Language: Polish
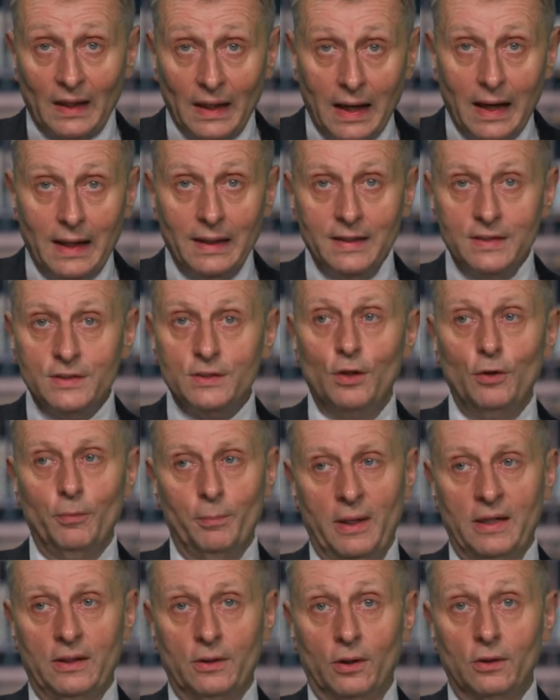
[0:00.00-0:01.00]
ale są
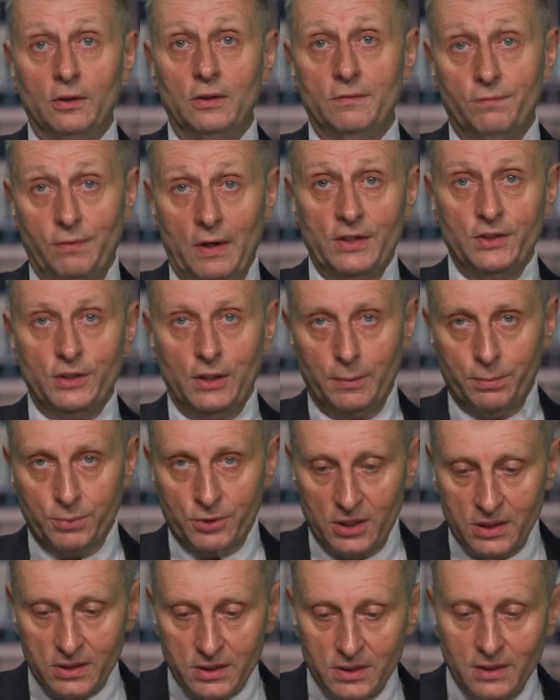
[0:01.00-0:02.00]
metody właśnie
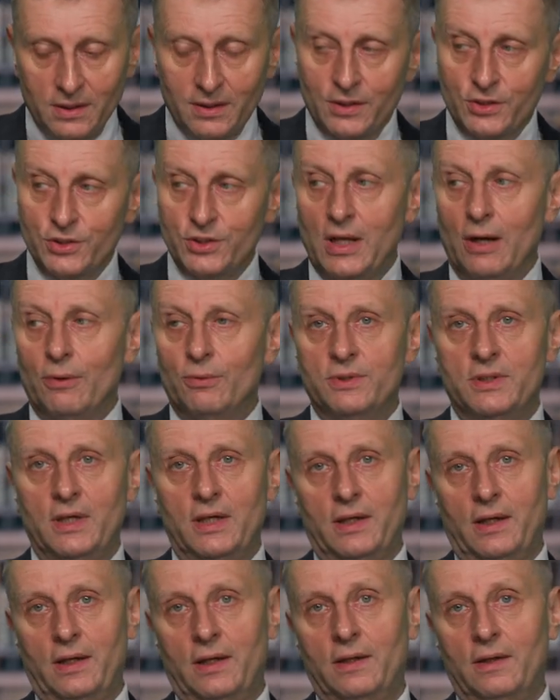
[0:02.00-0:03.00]
przez
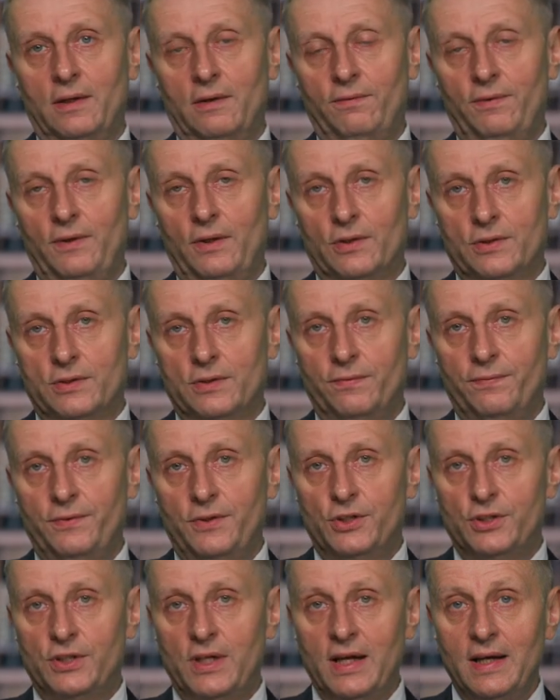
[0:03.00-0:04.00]
kształcenie
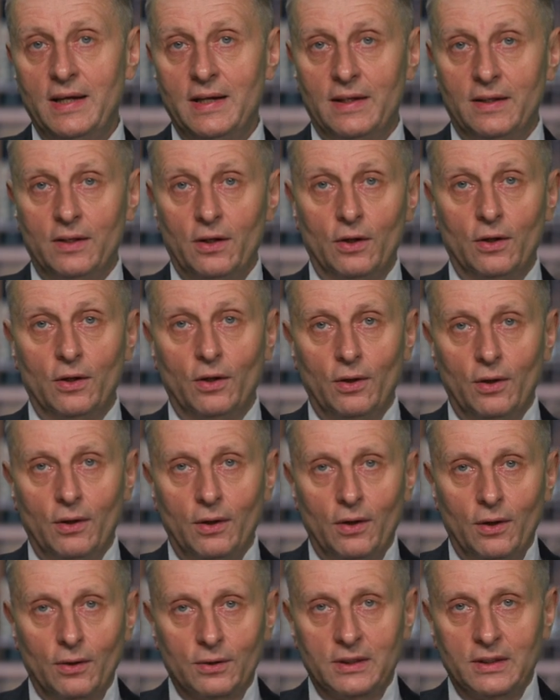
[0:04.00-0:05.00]
filozoficzne, no
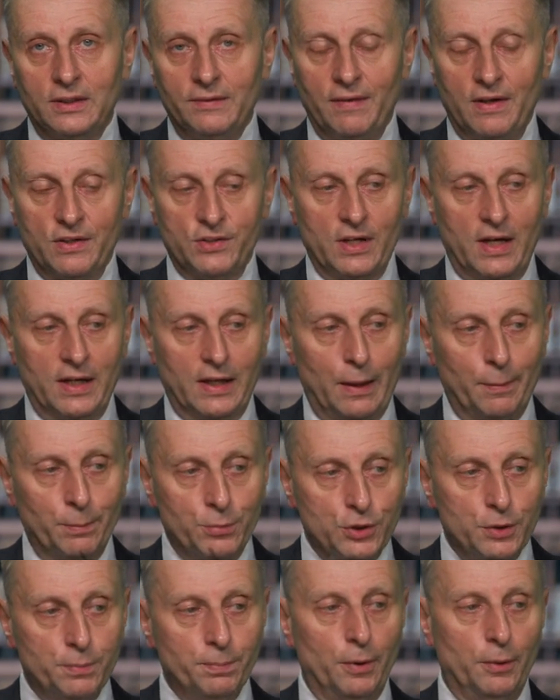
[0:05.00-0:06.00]
odtwarzania,
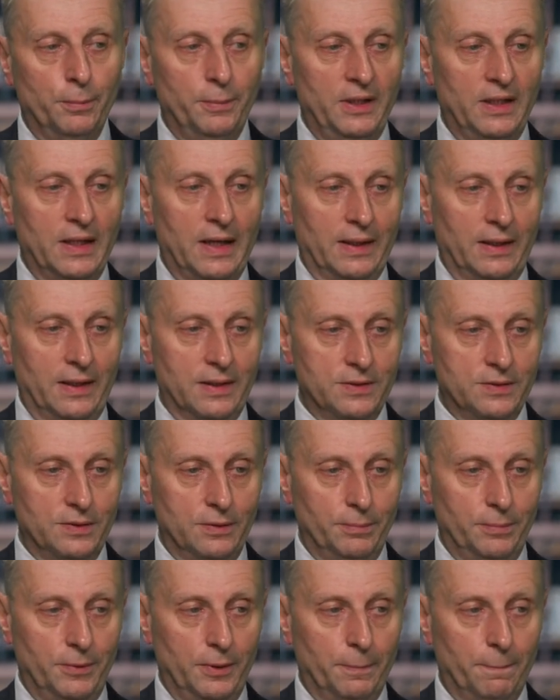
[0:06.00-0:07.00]
przypominania
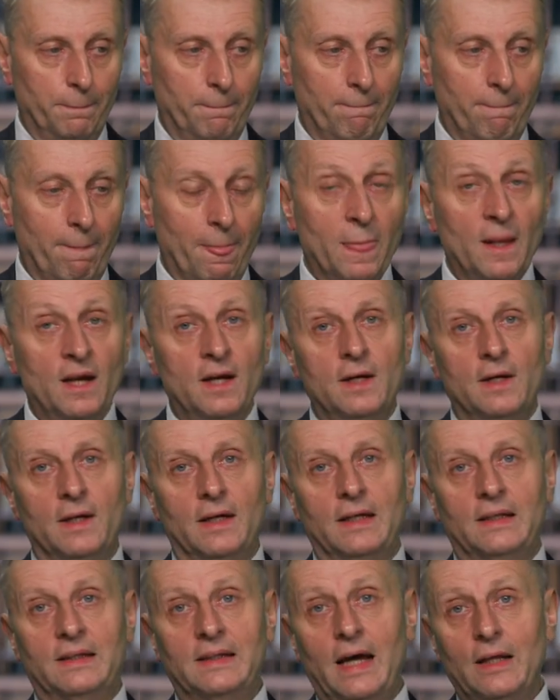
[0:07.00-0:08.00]
sobie.
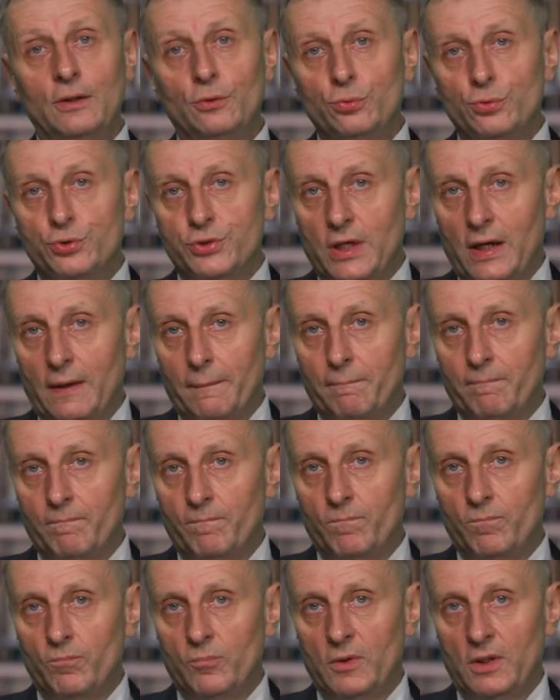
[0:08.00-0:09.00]
Y, ta dusza
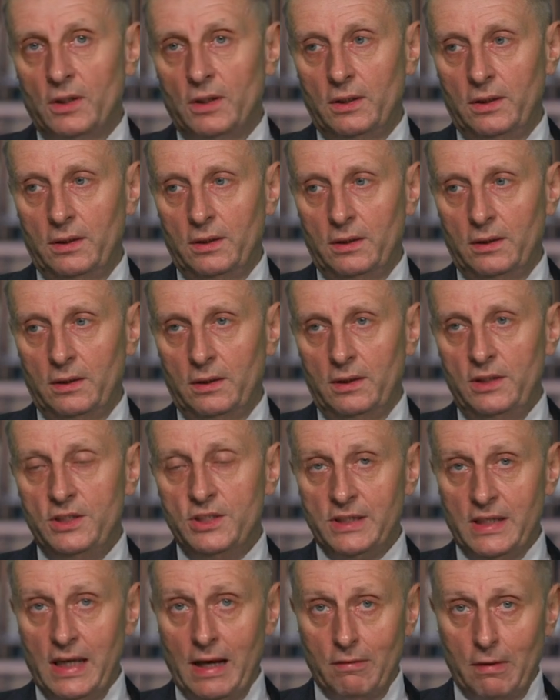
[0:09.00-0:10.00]
y,
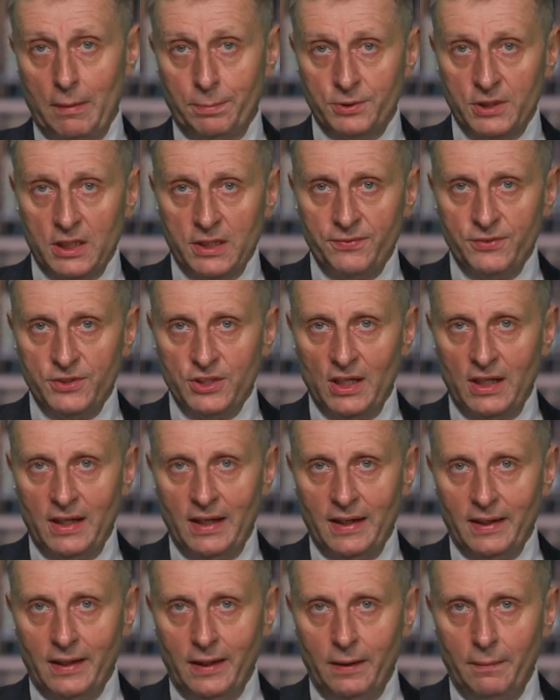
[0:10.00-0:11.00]
istniała przed
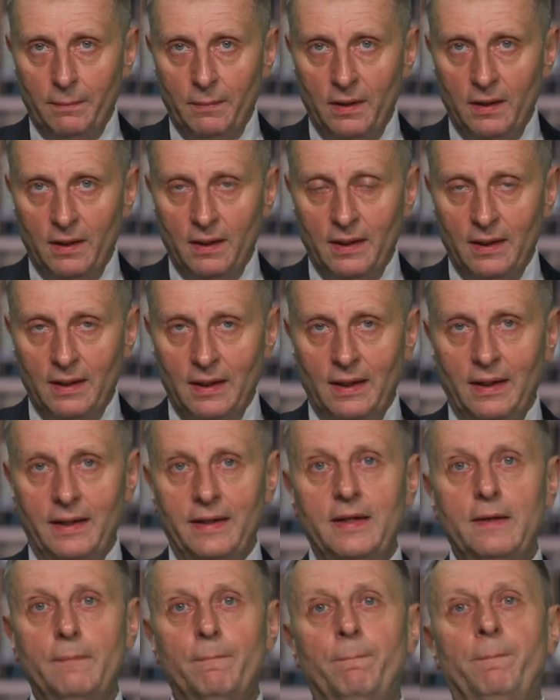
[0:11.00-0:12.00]
wcieleniem
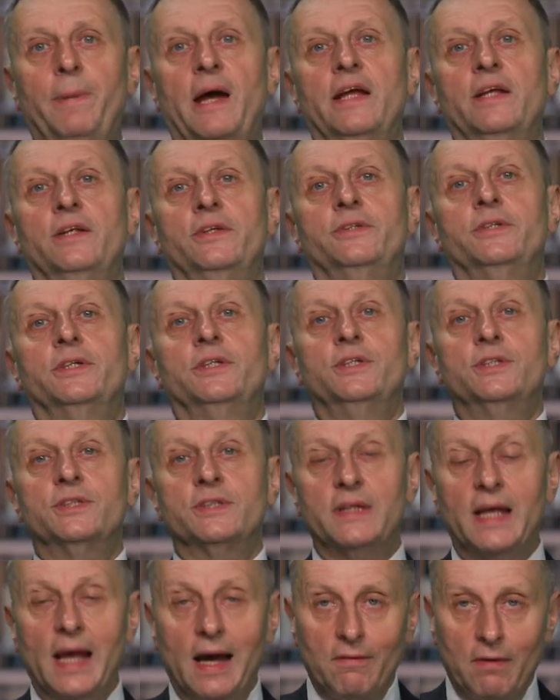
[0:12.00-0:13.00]
i będzie
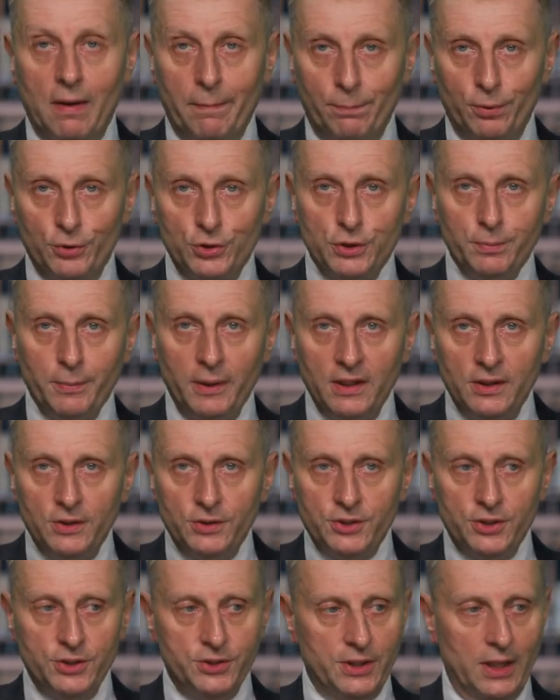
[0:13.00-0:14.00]
istniała po śmierci